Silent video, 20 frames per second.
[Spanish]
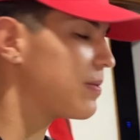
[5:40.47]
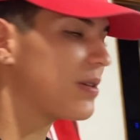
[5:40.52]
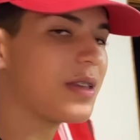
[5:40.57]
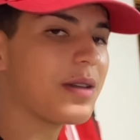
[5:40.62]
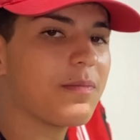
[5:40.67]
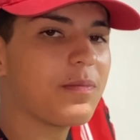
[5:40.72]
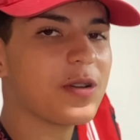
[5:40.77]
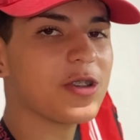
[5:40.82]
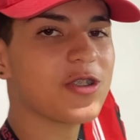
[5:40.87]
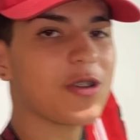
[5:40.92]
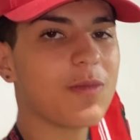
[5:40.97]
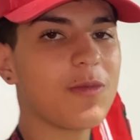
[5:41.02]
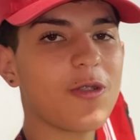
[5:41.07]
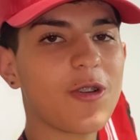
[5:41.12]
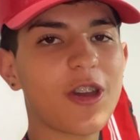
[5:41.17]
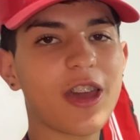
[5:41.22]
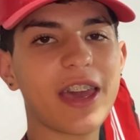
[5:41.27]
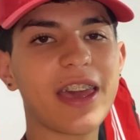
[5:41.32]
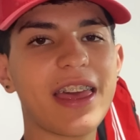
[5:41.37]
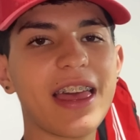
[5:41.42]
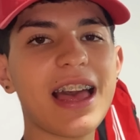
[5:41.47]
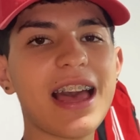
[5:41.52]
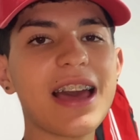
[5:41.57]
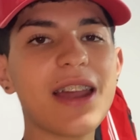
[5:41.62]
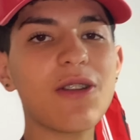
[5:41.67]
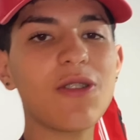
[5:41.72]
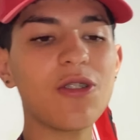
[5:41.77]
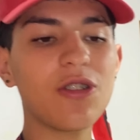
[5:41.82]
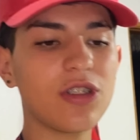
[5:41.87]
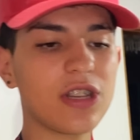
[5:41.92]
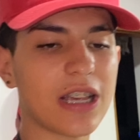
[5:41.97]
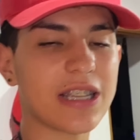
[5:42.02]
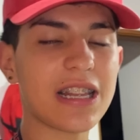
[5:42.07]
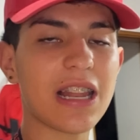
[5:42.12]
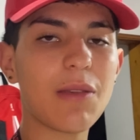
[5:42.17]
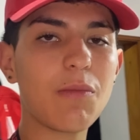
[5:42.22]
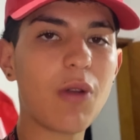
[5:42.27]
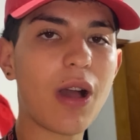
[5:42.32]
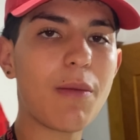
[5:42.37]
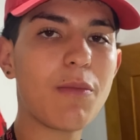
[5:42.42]
pillen pues como quedaron. Ya se
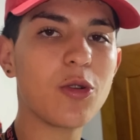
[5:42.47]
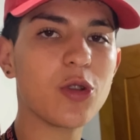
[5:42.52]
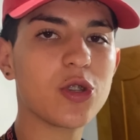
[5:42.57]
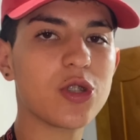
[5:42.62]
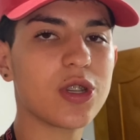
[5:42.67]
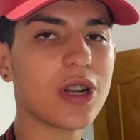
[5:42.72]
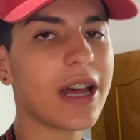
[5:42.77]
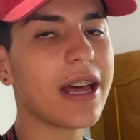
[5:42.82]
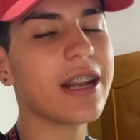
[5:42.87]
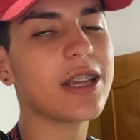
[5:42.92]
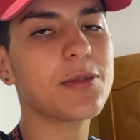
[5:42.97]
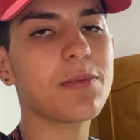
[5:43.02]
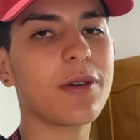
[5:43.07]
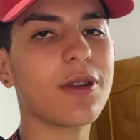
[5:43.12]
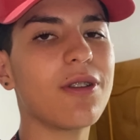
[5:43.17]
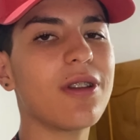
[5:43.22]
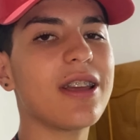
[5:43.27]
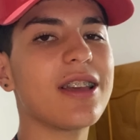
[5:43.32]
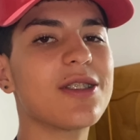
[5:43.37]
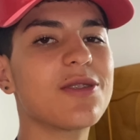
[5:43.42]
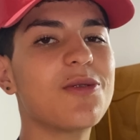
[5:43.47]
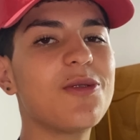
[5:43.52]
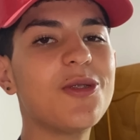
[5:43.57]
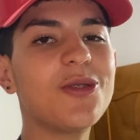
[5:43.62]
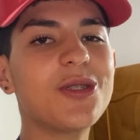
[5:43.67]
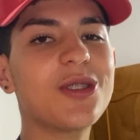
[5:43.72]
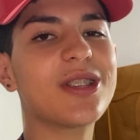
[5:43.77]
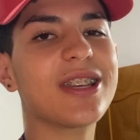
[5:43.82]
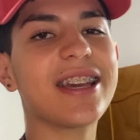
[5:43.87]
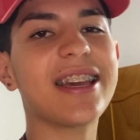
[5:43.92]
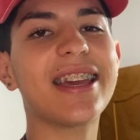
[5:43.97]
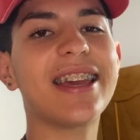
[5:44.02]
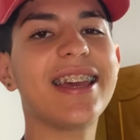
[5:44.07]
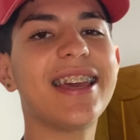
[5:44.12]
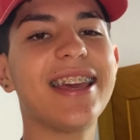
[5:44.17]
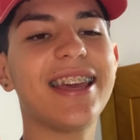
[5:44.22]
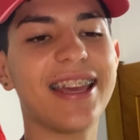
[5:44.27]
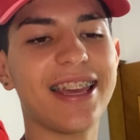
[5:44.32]
las voy a mostrar. Espero les guste.